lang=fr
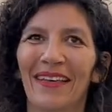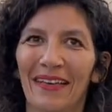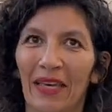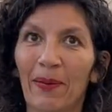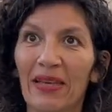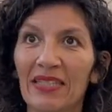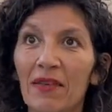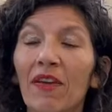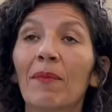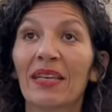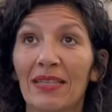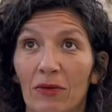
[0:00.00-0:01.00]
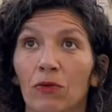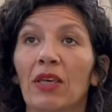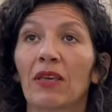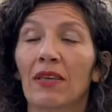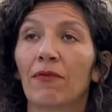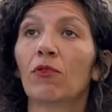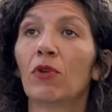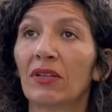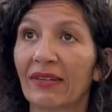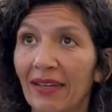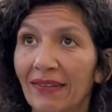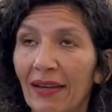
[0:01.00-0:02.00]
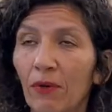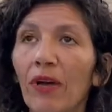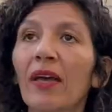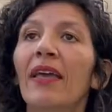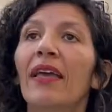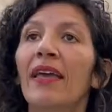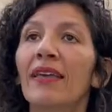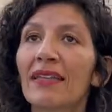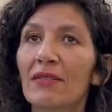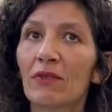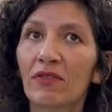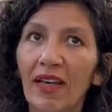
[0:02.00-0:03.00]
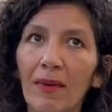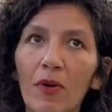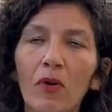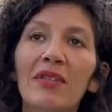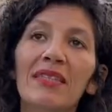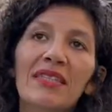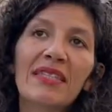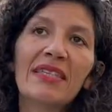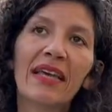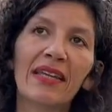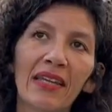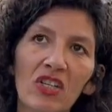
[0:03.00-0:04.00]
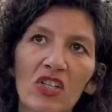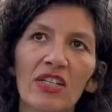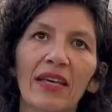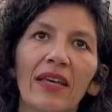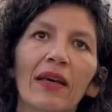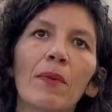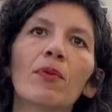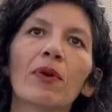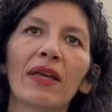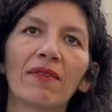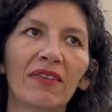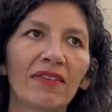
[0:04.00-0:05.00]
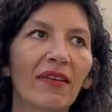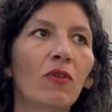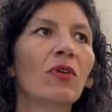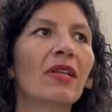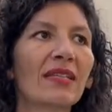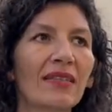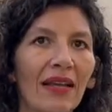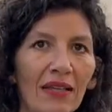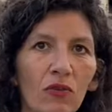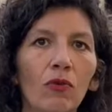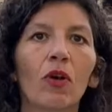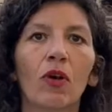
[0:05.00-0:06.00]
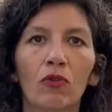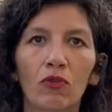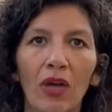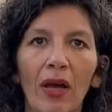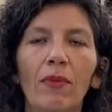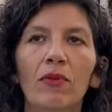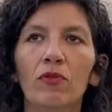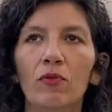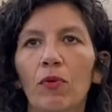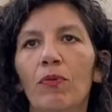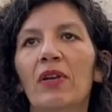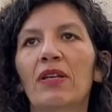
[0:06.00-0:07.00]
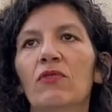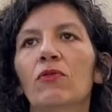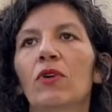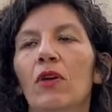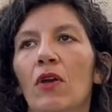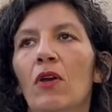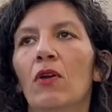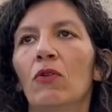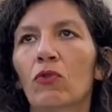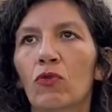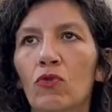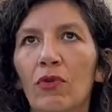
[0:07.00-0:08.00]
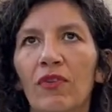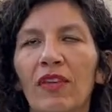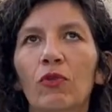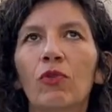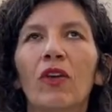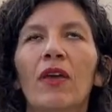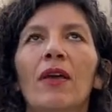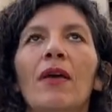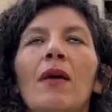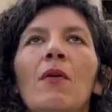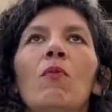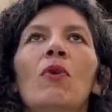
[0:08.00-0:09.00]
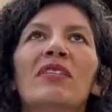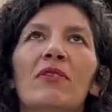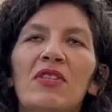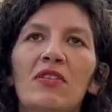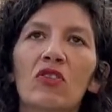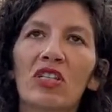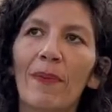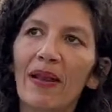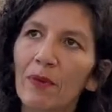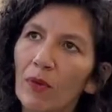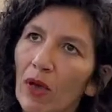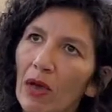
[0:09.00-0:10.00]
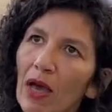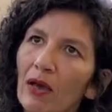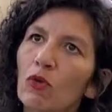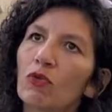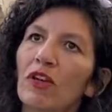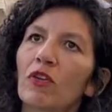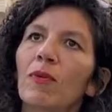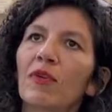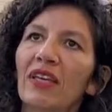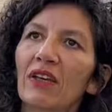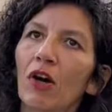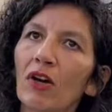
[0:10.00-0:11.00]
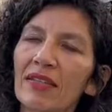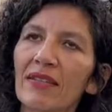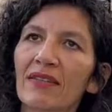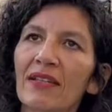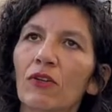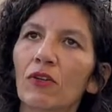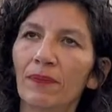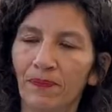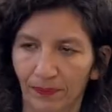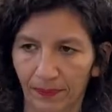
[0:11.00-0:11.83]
répressif, hein, mais qui, vont très très loin et qui sont vraiment designées, je dirais, hein, pour éviter une installation durable d'une population non juives. Et donc, moi, c'est aussi ce que j'appelle un peu un, gouvernement des corps, c'est-à-dire que